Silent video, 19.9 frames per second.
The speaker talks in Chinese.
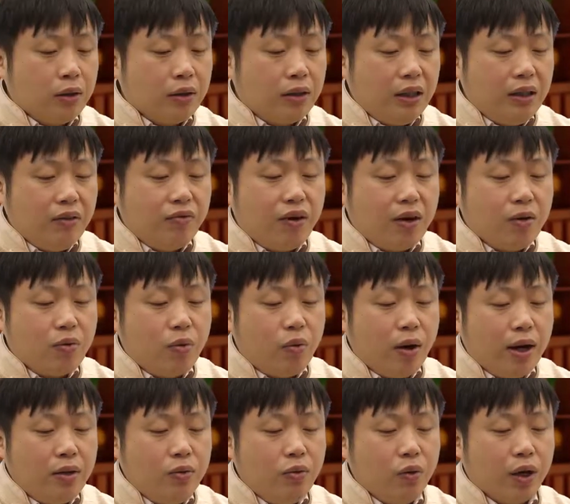地方
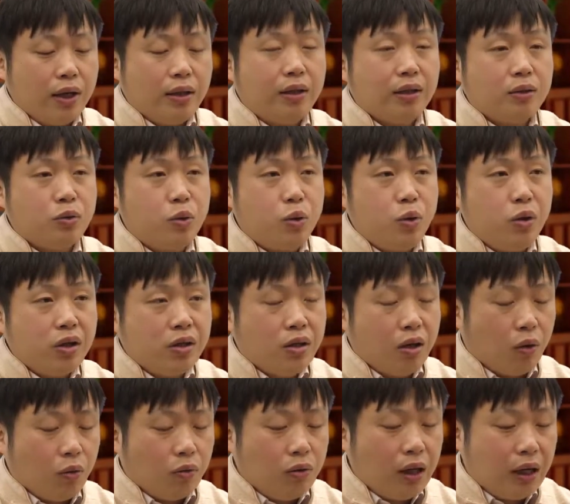官员的缺
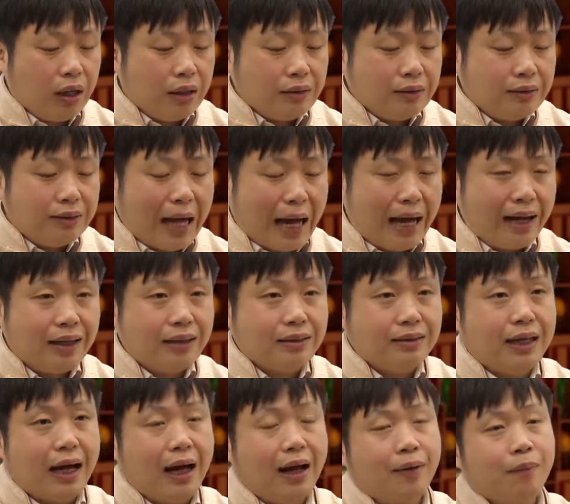口很大很
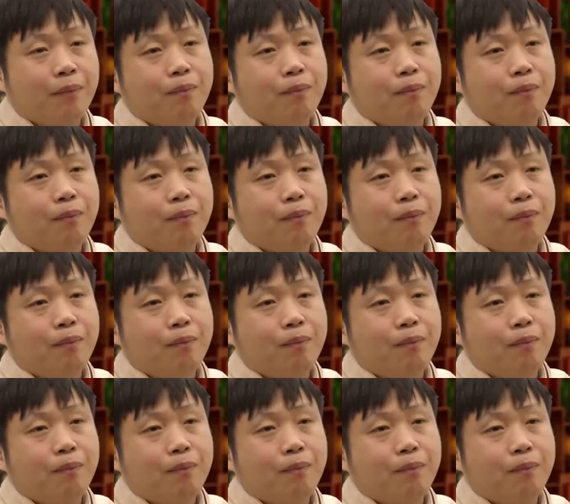大。